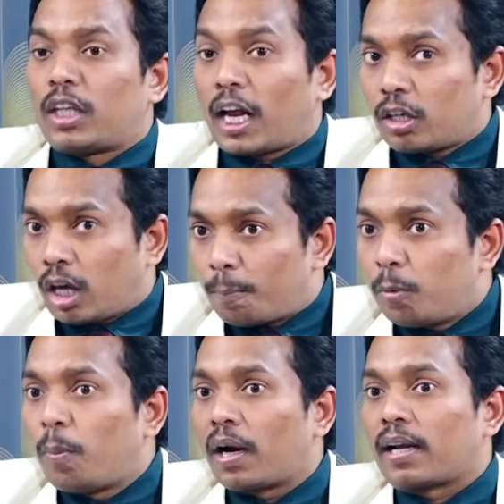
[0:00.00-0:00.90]
దాని
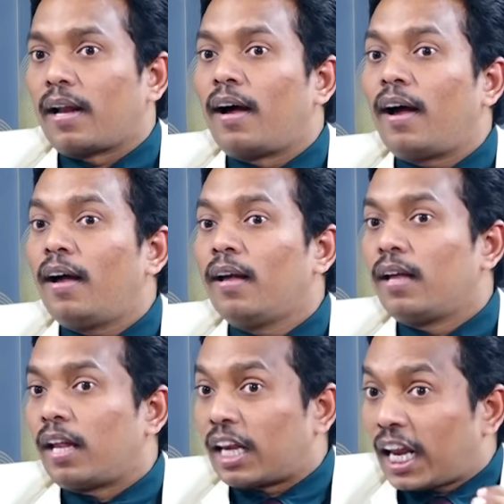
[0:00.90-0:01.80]
డబ్బు పట్ల
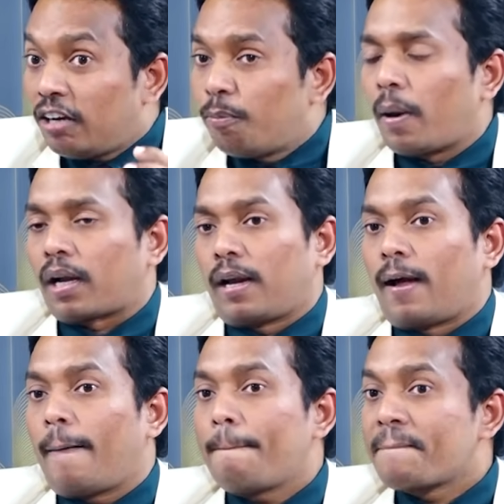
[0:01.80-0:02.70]
లైఫ్
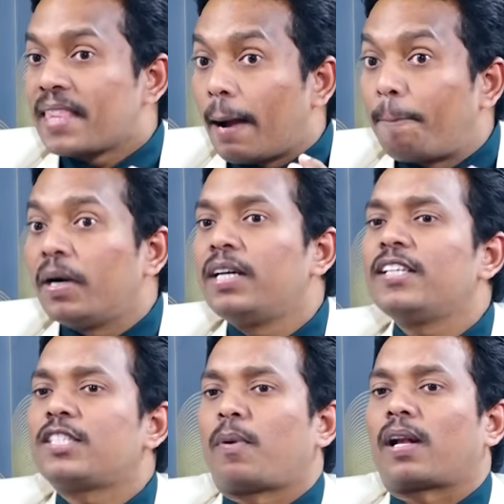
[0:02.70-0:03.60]
పట్ల
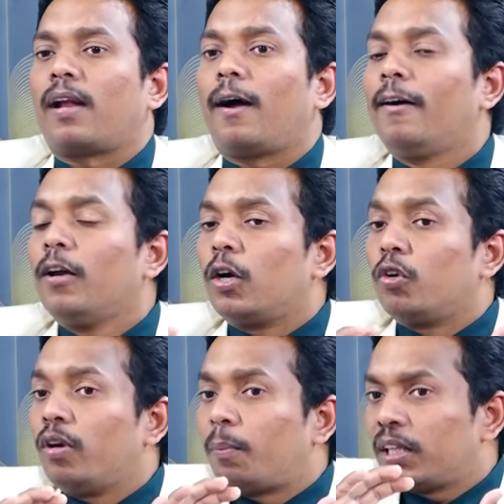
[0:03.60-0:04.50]
అబండెన్స్ పట్ల
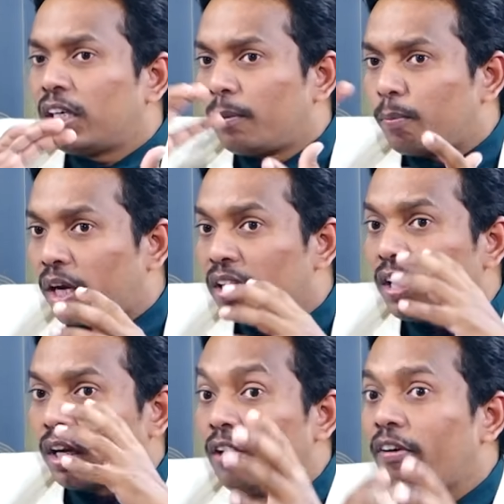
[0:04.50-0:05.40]
నువ్వు ఎప్పుడైతే నీ
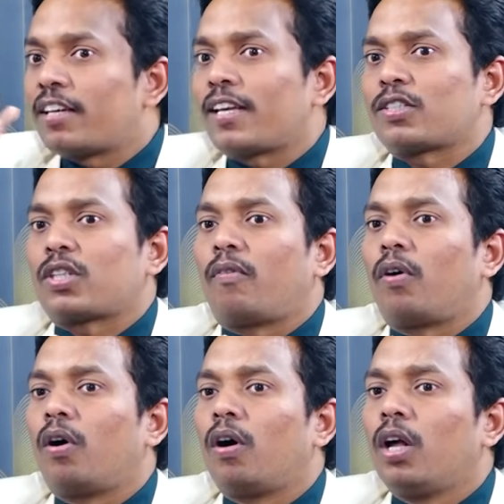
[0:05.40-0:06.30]
బ్రెయిన్ని రీవైర్
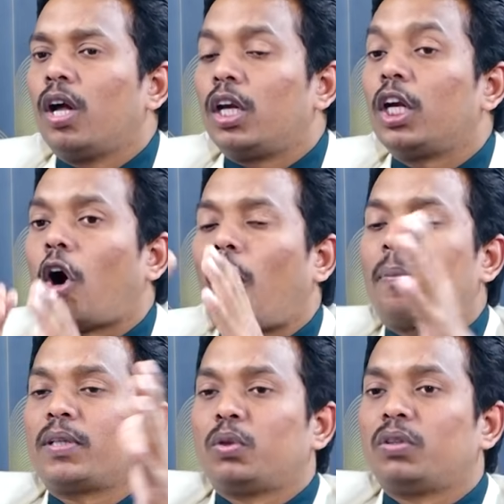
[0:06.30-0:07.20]
చేస్తావో నీకు
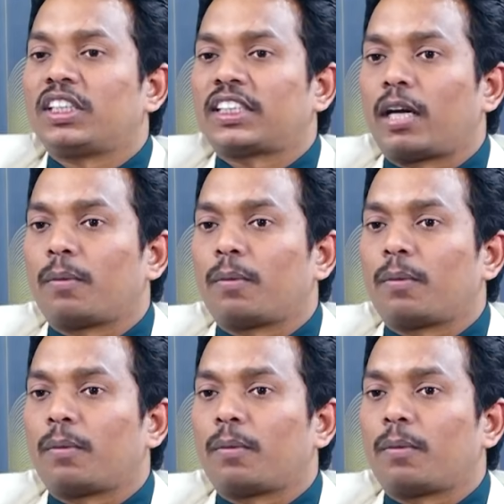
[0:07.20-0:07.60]
ఆపర్చునిటీస్